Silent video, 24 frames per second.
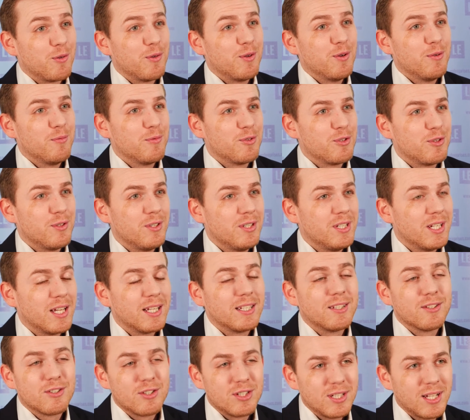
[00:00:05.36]
Guyot, moi je suis le
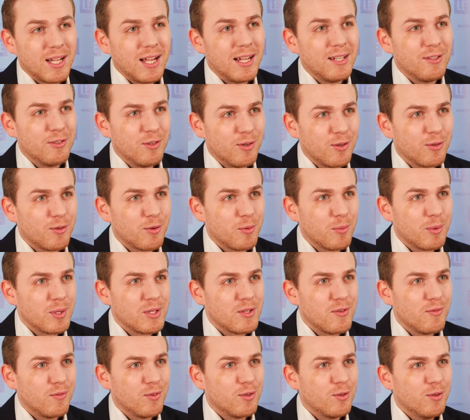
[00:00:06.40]
directeur général de
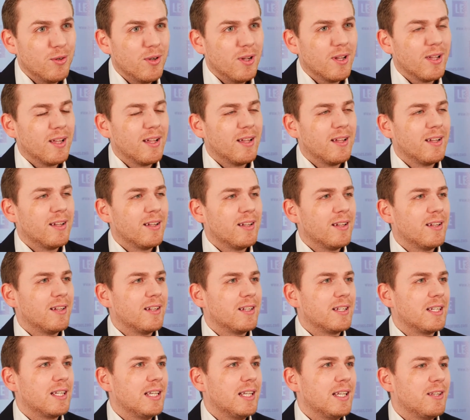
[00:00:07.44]
l'entreprise du futur,
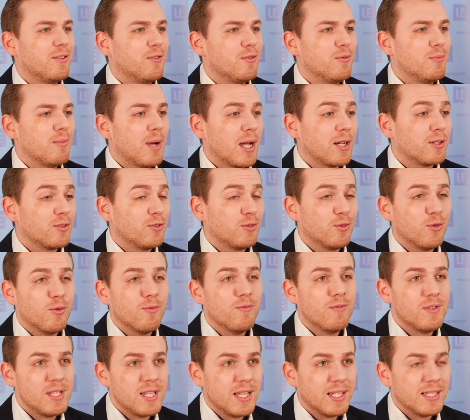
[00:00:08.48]
euh, qui est une marque du
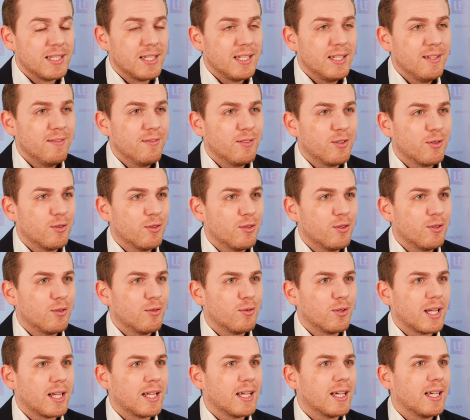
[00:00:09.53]
groupe Visiative que
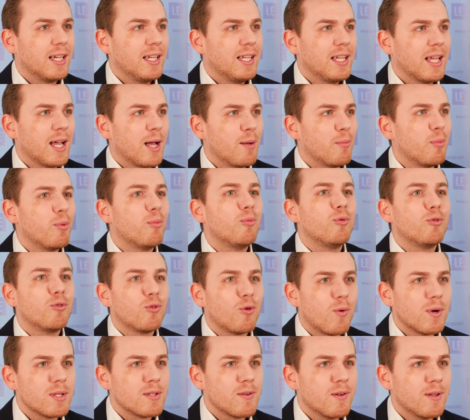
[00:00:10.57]
l'on a créé il y a un peu plus de
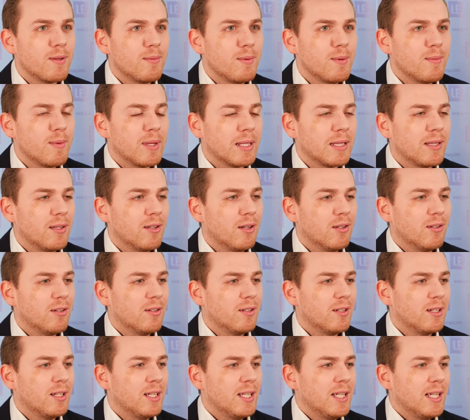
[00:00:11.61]
trois ans et demi
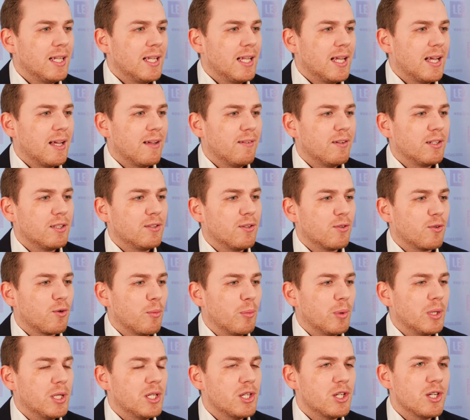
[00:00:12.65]
maintenant euh, avec notre
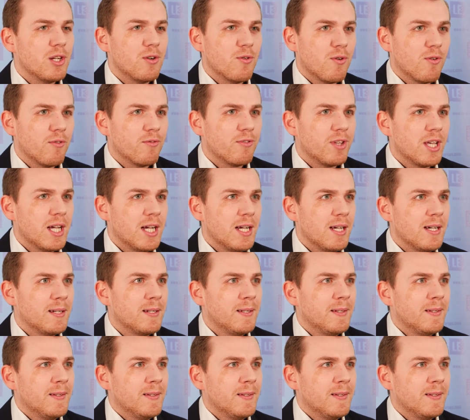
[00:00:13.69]
PDG Laurent Fiard.